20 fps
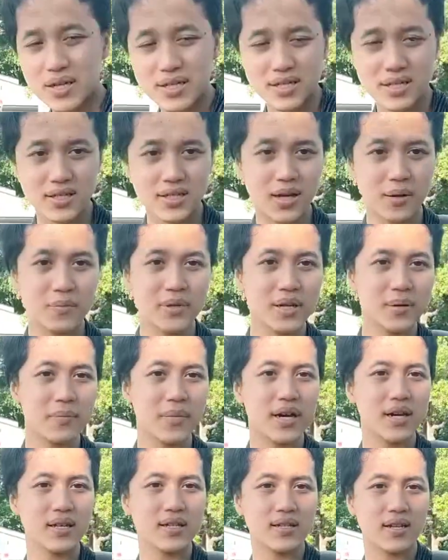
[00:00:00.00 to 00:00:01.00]
masih jam 5
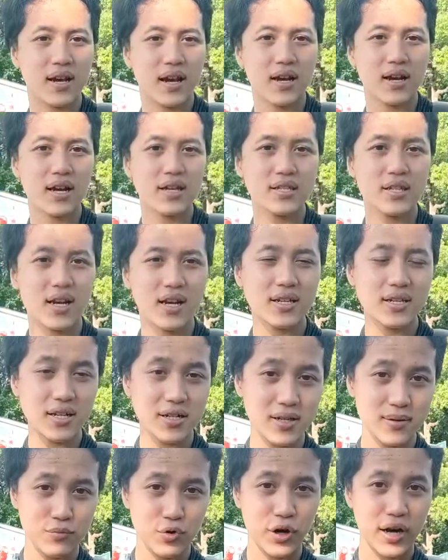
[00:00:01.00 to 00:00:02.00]
ya, sedangkan
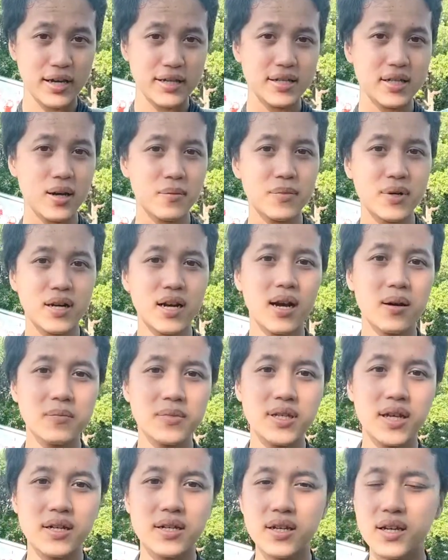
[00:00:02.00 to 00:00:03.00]
acaranya dimulai jam 6.
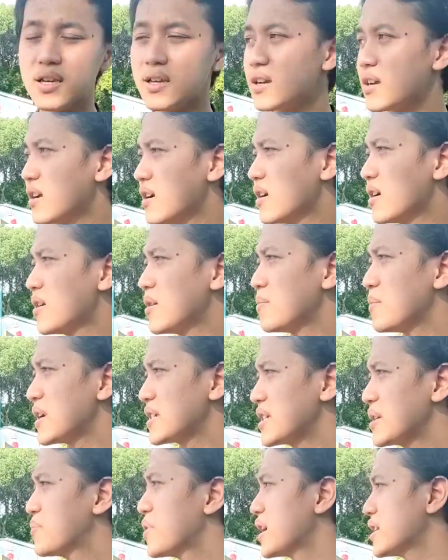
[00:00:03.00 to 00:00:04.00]
Jadi
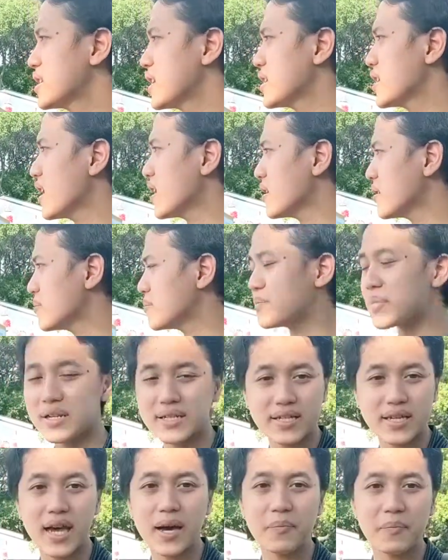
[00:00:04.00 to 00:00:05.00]
masih banyak yang
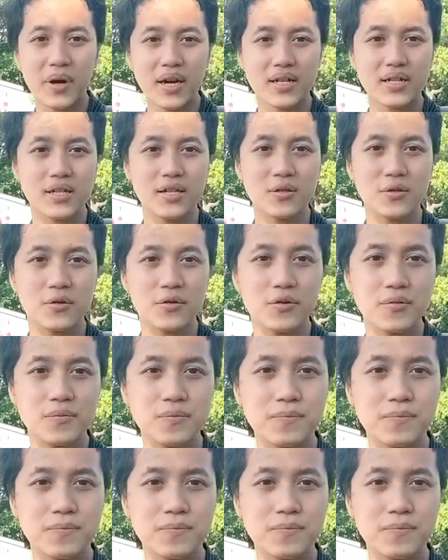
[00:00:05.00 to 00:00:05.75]
persiapan gitu.